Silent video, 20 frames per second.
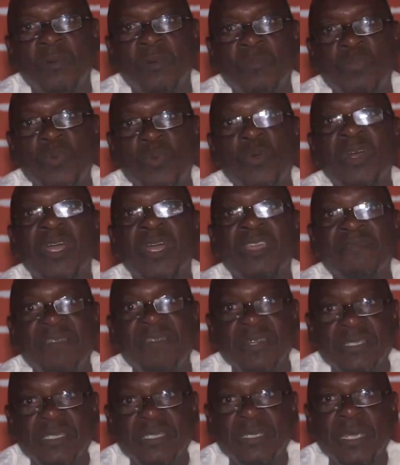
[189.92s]
pour
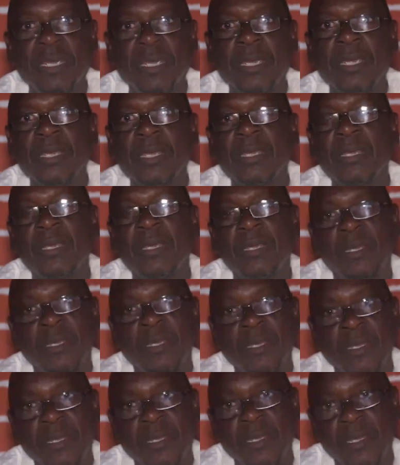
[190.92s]
revendiquer
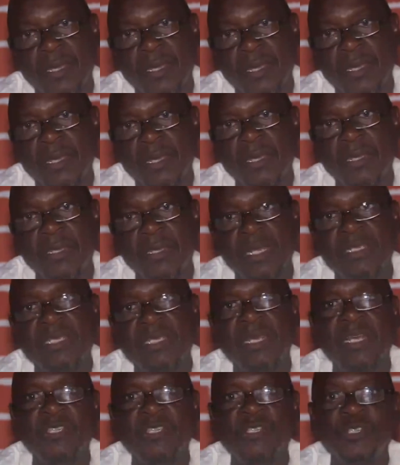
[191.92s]
des
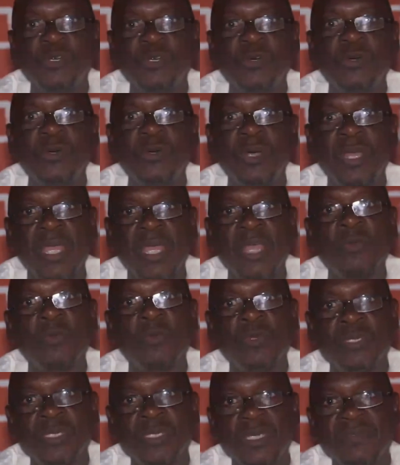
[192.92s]
élections
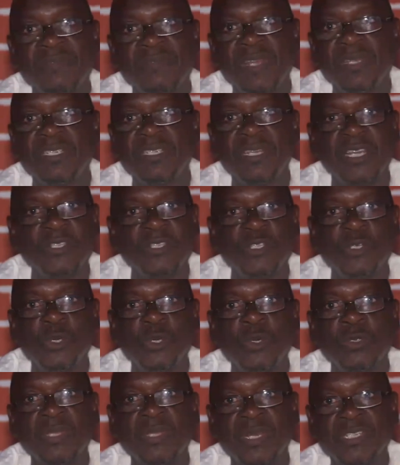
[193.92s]
inclusives, des
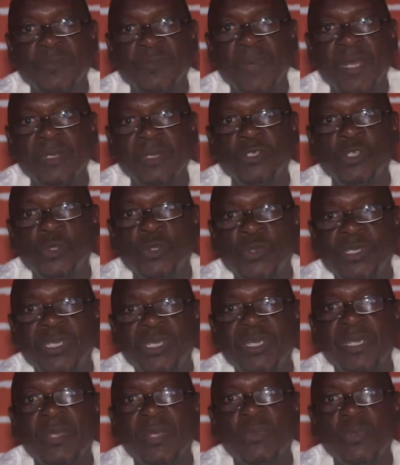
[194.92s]
élections transparentes, justes
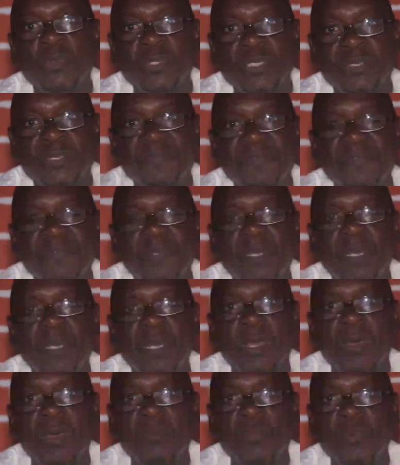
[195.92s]
et inclusives,
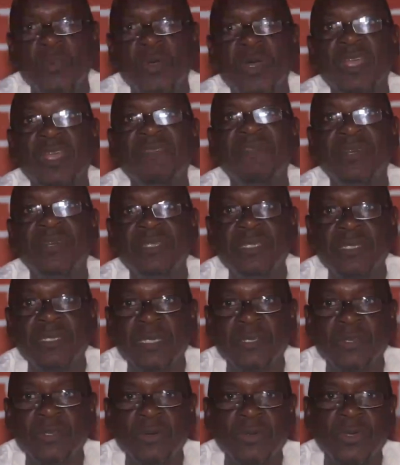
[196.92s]
pour revendiquer
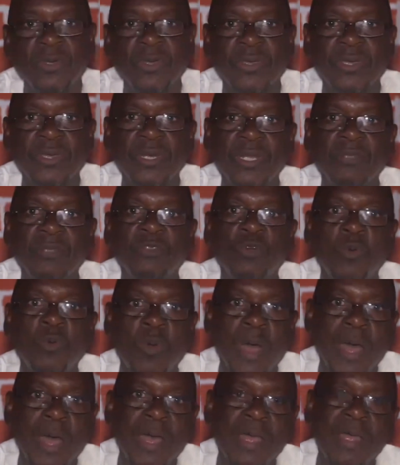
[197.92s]
donc que les
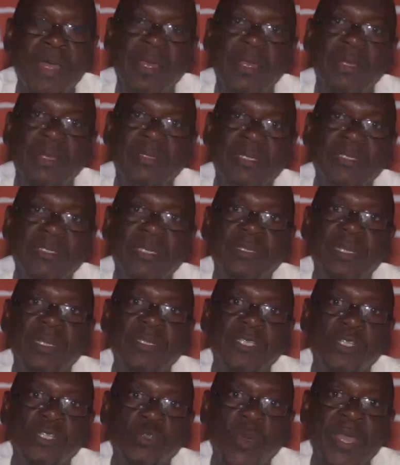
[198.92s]
droits de certains
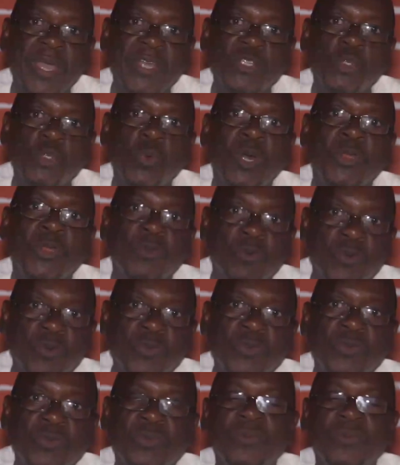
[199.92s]
citoyens soient reconnus,